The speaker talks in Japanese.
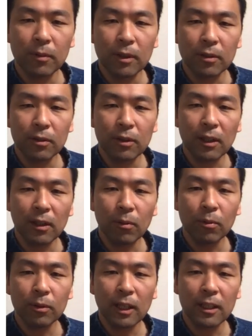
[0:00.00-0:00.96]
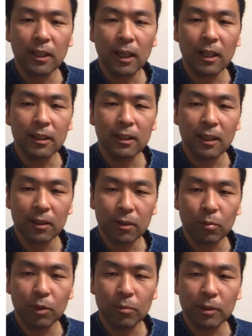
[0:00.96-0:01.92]
それでは本題に入りたい
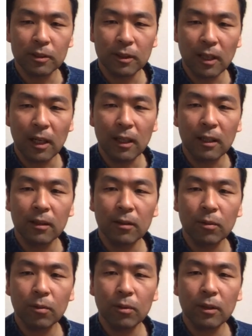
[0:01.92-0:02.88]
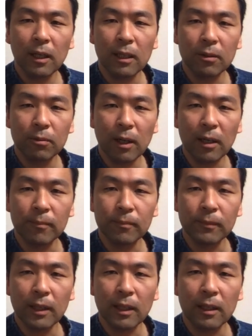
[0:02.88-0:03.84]
と思いますが今回は、
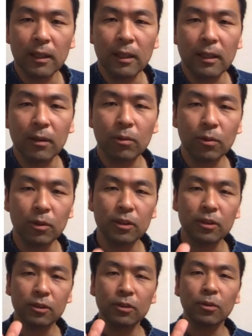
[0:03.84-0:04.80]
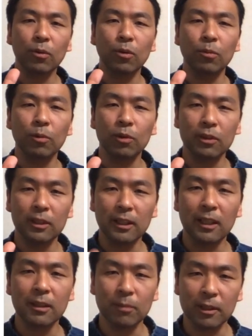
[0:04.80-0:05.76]
えー、この5つの項目に
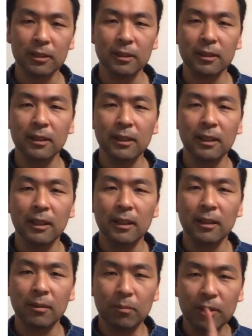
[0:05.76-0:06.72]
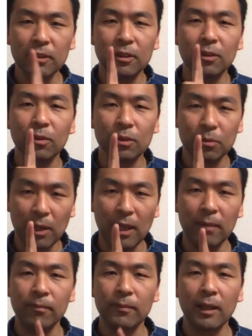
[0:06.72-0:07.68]
なりますまず1つ
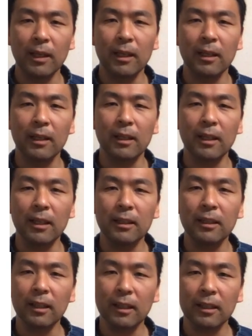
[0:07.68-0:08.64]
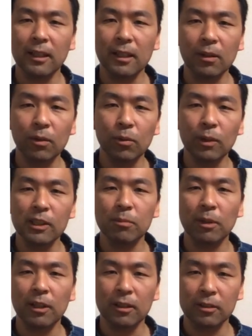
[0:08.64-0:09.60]
目、えー、円高傾向はし
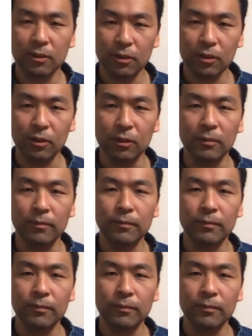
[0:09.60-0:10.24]
ばらく続く